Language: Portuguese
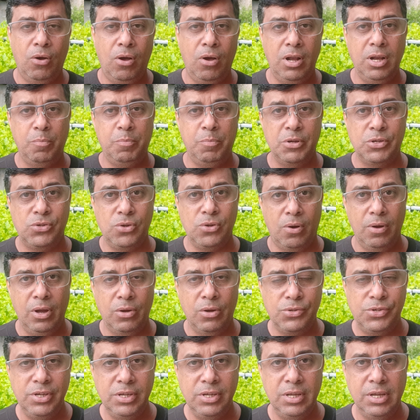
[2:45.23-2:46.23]
Olha, pessoal,
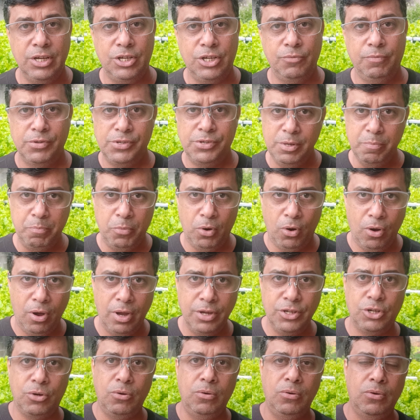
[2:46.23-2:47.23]
é o seguinte: você
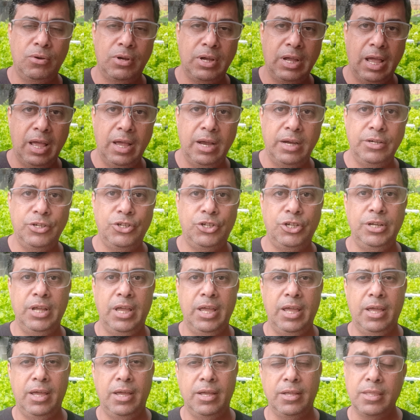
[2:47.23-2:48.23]
pode colocar
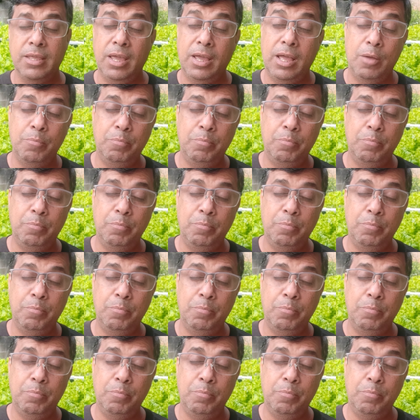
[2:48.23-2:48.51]
é,